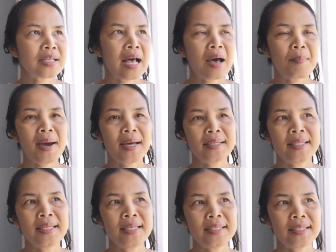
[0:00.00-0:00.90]
ภาษามา
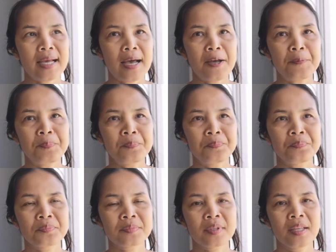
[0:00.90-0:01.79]
ที่จะ
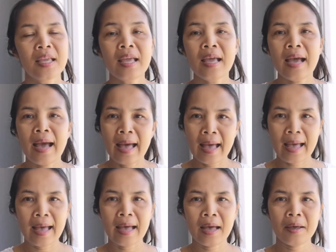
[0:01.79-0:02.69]

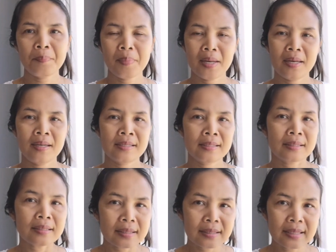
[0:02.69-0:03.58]
หาเป็น
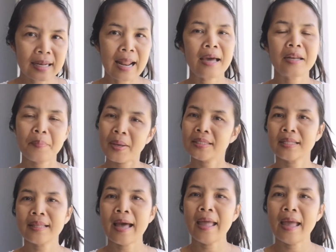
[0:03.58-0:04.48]
สระในภา
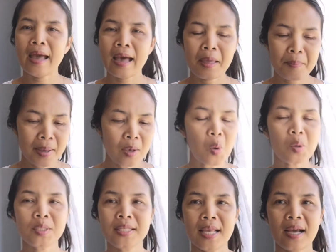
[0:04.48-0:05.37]
ษาไทย ให้มาอ
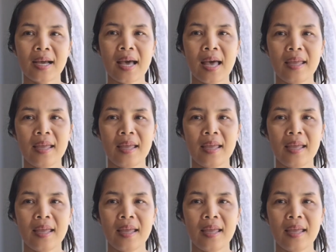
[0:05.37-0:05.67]
อกเสียง